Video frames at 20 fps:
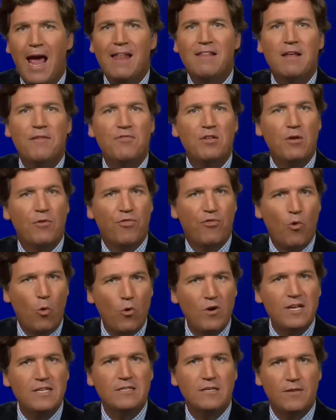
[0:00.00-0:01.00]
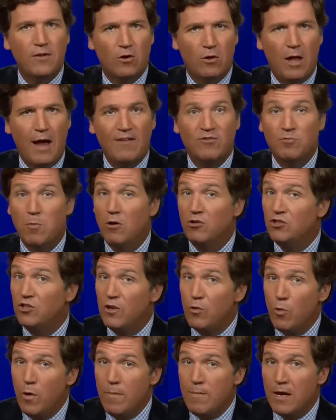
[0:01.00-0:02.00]
тем не менее, авторитеты в их
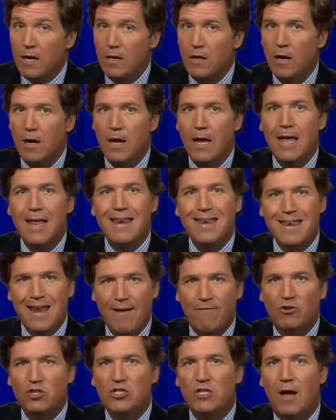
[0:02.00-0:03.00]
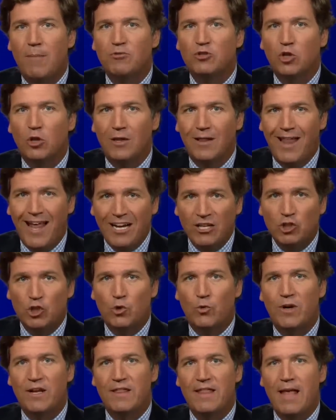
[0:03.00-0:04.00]
жизни, в основном женщины, не перестают
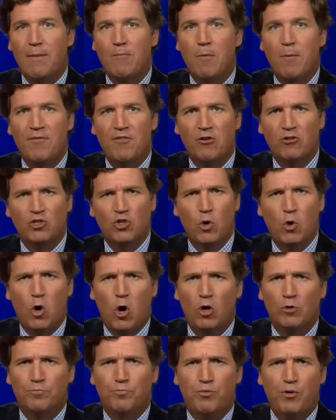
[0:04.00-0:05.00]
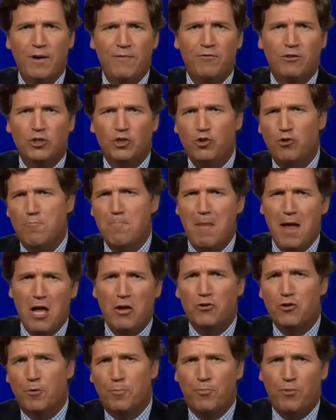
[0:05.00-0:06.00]
читать нотации об их привилегии. Ты
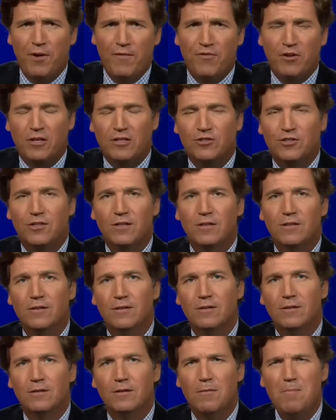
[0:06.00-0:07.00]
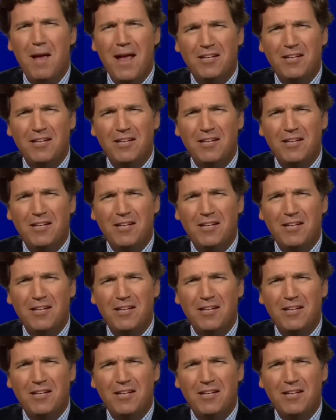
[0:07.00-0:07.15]
мужчина, у тебя привилегия.